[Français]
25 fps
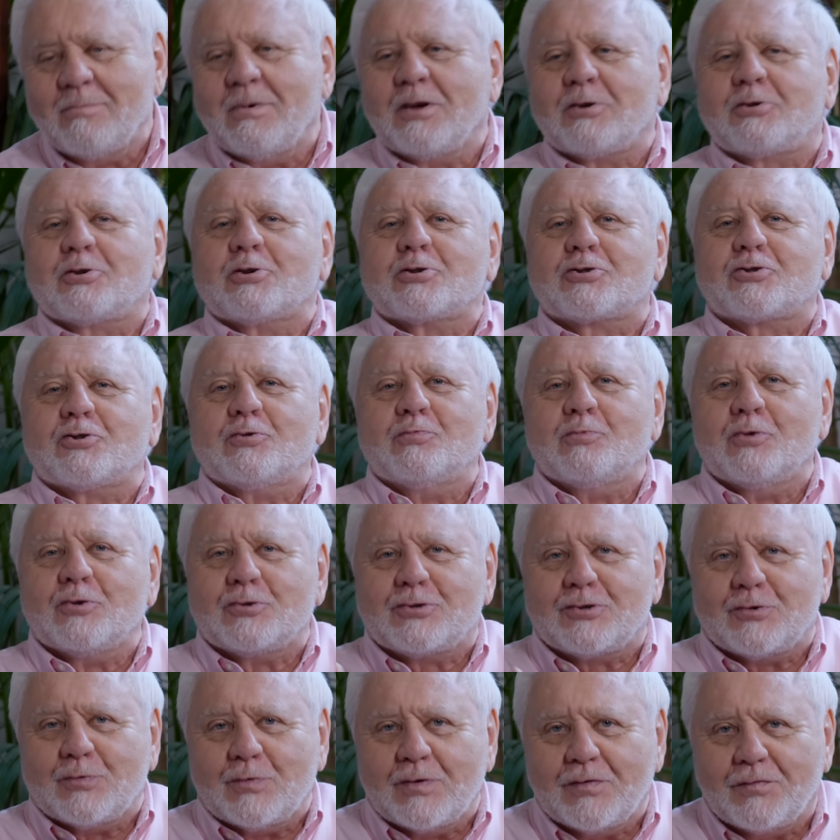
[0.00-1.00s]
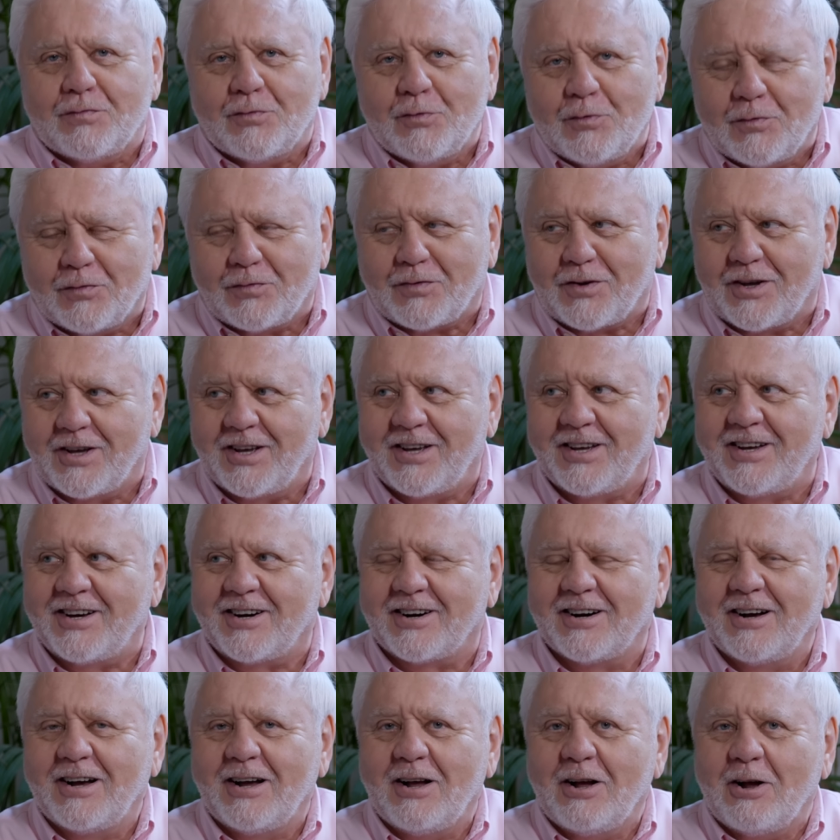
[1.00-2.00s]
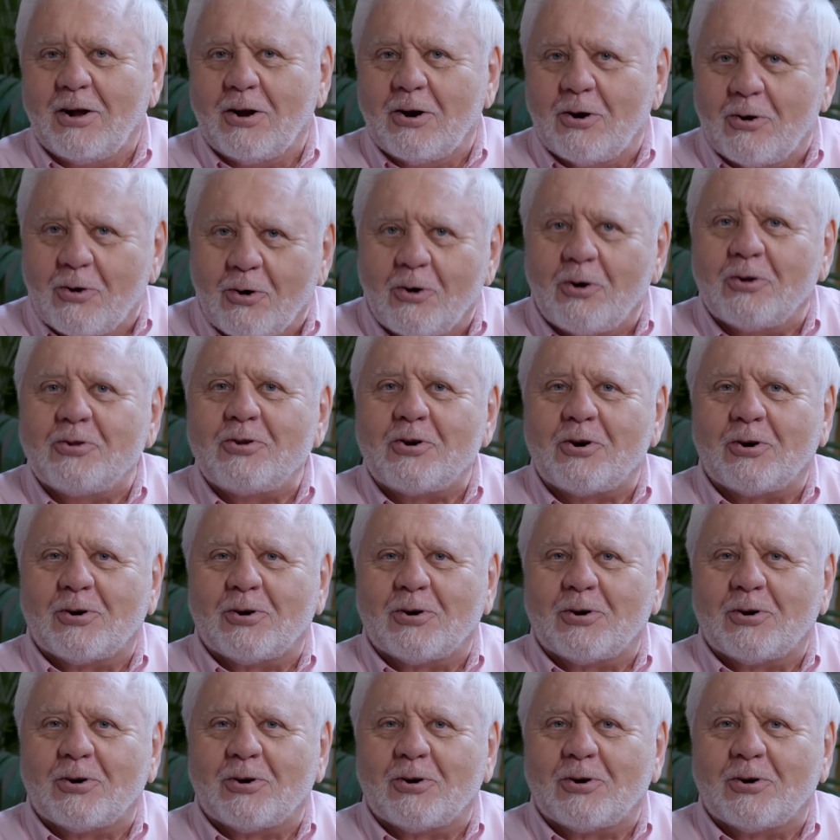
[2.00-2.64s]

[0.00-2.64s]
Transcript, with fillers: mais que je me suis vu faire lors d'un